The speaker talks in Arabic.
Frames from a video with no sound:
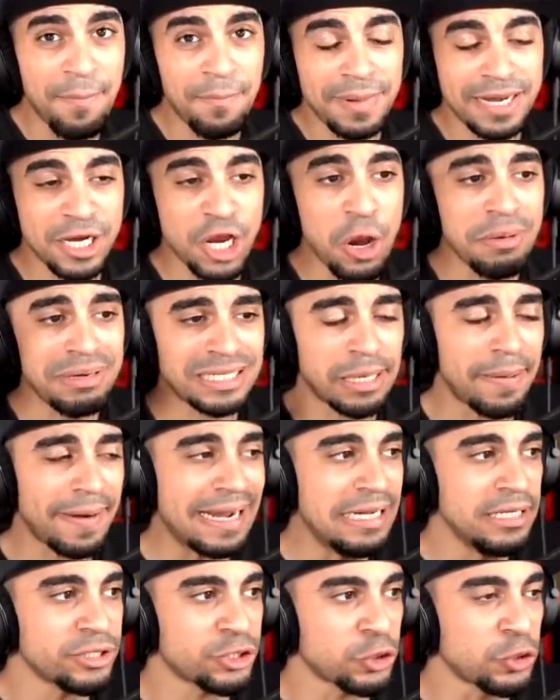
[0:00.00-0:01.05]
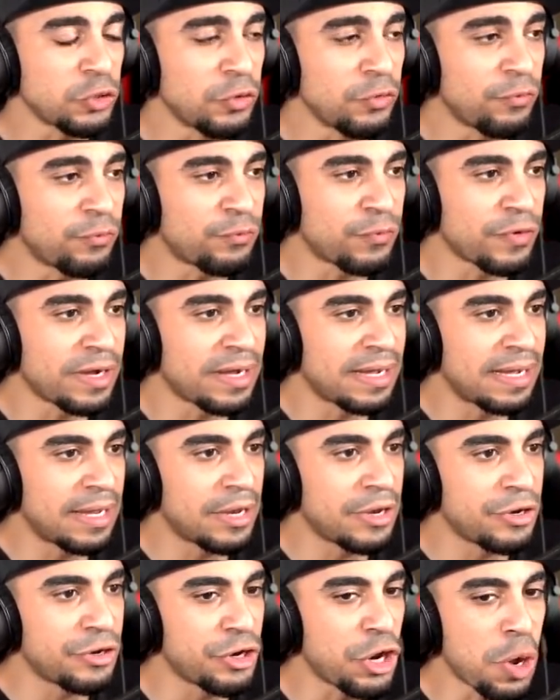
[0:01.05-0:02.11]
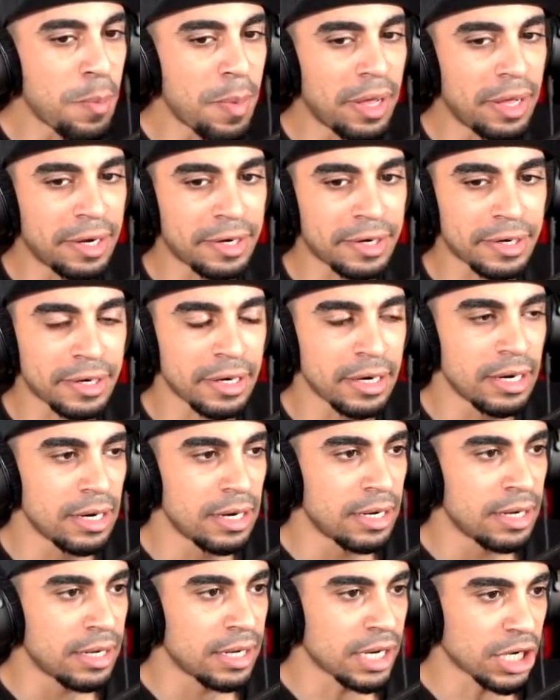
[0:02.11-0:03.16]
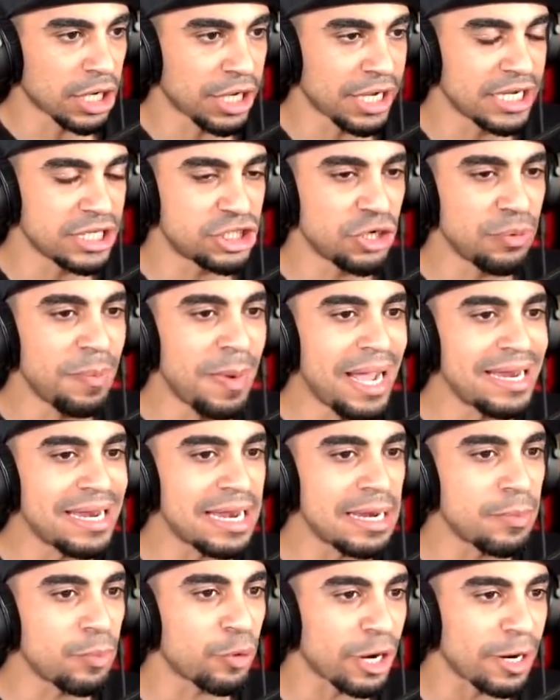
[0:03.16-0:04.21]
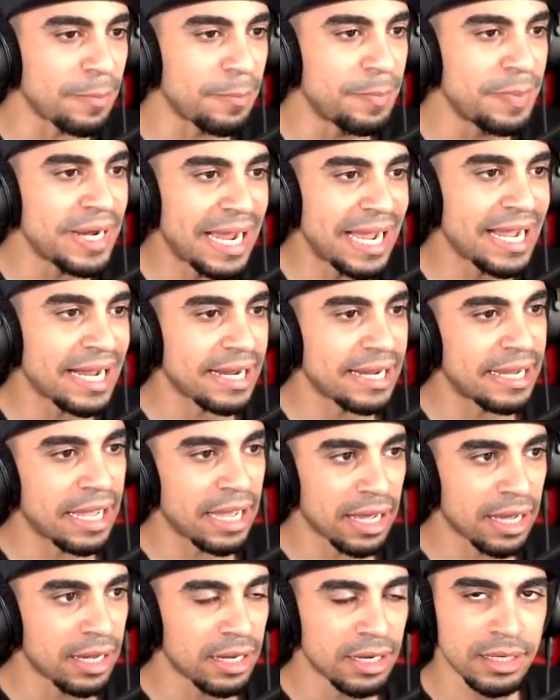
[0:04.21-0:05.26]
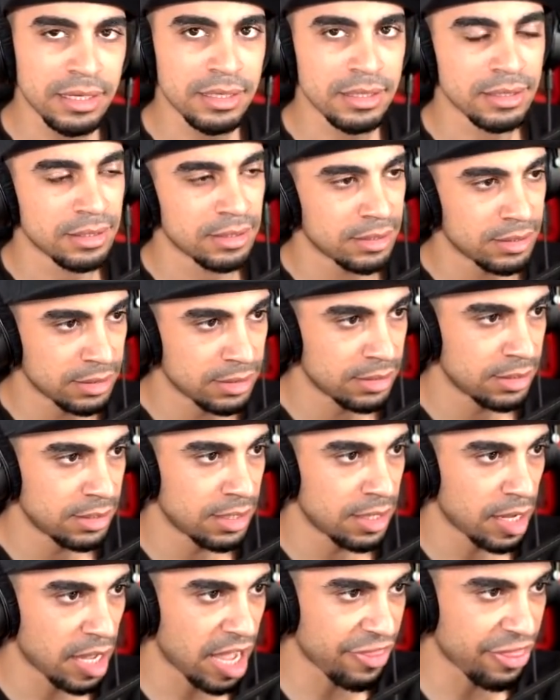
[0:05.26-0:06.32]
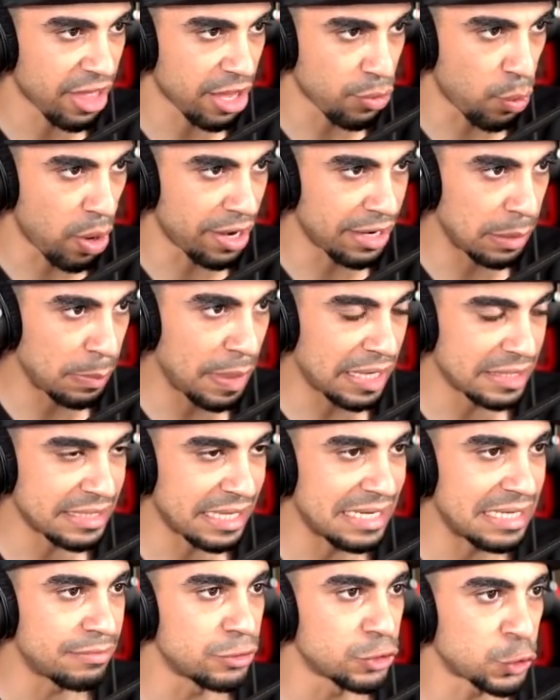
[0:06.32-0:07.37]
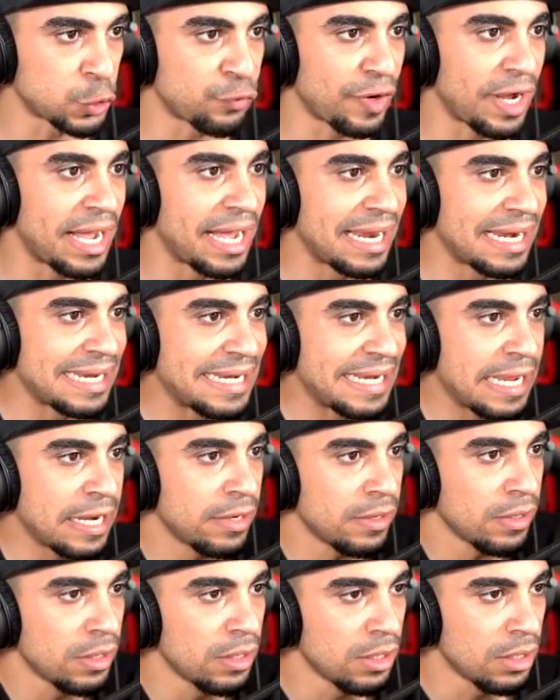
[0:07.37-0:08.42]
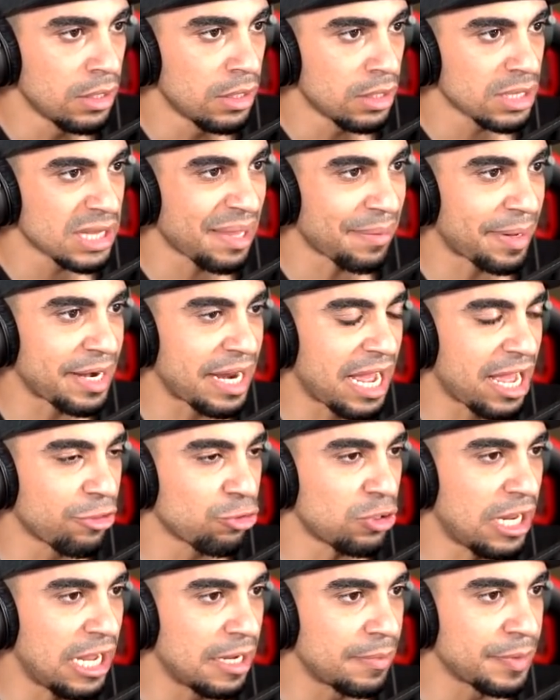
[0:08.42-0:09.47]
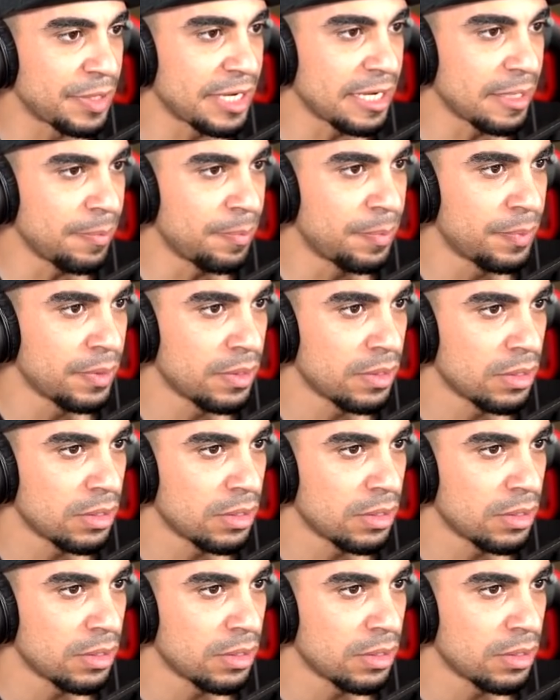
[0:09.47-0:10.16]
اليوم اليوم يا شباب راح نشوف آه، نمر يهجم على المربي حقه هذا عنوان المقطع اللي بنشوفه حاليا طبعا هذا هو الحبيب